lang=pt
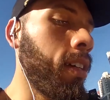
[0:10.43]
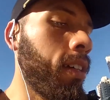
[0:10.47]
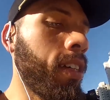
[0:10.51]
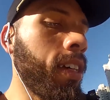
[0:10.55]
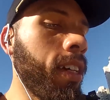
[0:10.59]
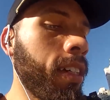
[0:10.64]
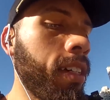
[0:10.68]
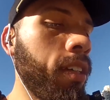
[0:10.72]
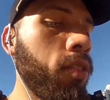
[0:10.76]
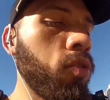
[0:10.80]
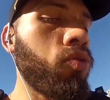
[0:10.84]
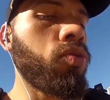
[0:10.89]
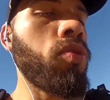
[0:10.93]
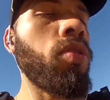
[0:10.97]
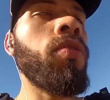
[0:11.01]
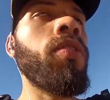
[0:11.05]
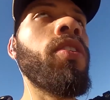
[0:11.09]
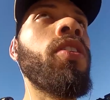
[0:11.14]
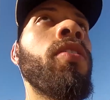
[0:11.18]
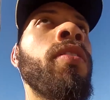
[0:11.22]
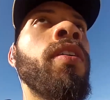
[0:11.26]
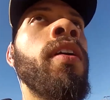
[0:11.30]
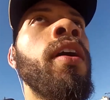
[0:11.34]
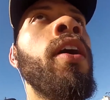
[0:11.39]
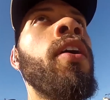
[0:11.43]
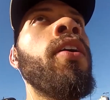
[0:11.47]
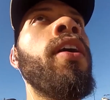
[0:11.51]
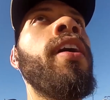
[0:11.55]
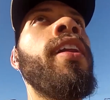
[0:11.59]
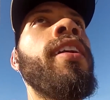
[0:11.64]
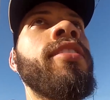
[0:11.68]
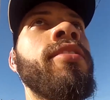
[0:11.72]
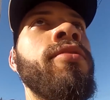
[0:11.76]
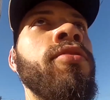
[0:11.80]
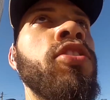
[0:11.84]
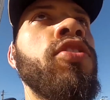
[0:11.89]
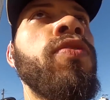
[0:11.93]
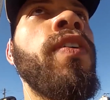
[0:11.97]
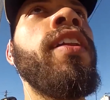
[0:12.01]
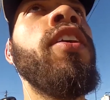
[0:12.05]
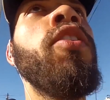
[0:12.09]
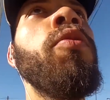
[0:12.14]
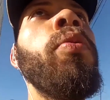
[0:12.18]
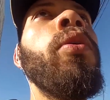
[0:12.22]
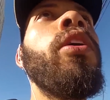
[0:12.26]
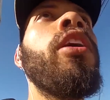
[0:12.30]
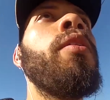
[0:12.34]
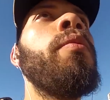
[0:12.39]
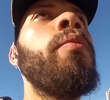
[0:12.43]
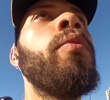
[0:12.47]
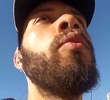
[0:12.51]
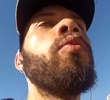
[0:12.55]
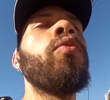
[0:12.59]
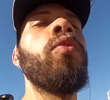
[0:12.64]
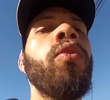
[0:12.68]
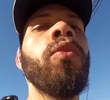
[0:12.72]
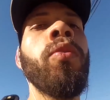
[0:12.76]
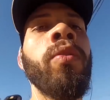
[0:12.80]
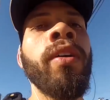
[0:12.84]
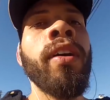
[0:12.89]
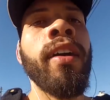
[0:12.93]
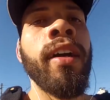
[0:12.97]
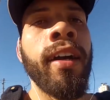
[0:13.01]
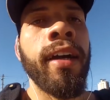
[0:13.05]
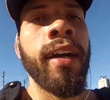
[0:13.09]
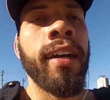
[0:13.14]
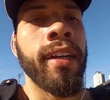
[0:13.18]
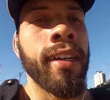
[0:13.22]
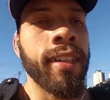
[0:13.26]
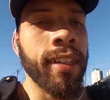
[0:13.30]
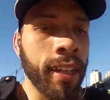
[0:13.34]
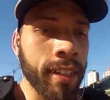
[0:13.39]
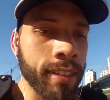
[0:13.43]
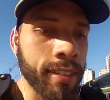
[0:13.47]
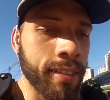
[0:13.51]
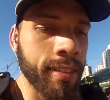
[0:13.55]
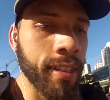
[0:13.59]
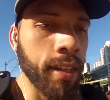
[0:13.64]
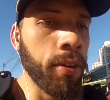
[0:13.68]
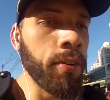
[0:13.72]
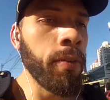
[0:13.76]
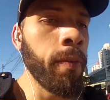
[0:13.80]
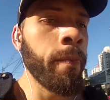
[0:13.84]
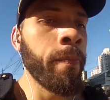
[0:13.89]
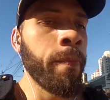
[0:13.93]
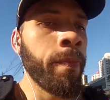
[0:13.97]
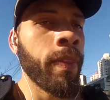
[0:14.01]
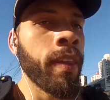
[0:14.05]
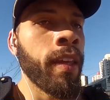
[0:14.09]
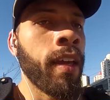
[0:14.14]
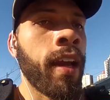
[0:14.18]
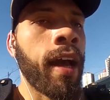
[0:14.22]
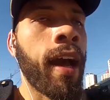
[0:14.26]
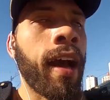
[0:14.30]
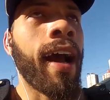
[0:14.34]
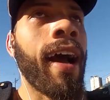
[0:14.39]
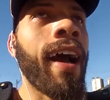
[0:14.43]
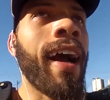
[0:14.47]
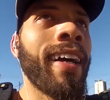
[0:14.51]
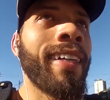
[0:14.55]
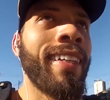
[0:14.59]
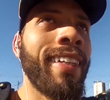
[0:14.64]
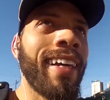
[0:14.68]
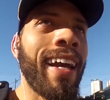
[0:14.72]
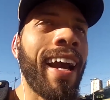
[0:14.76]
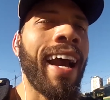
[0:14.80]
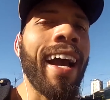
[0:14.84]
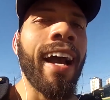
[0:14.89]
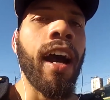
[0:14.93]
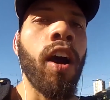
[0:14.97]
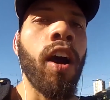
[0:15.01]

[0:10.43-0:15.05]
E aqui estou eu Olha, se não tiver nenhum Pokémon GO em adição a hackear a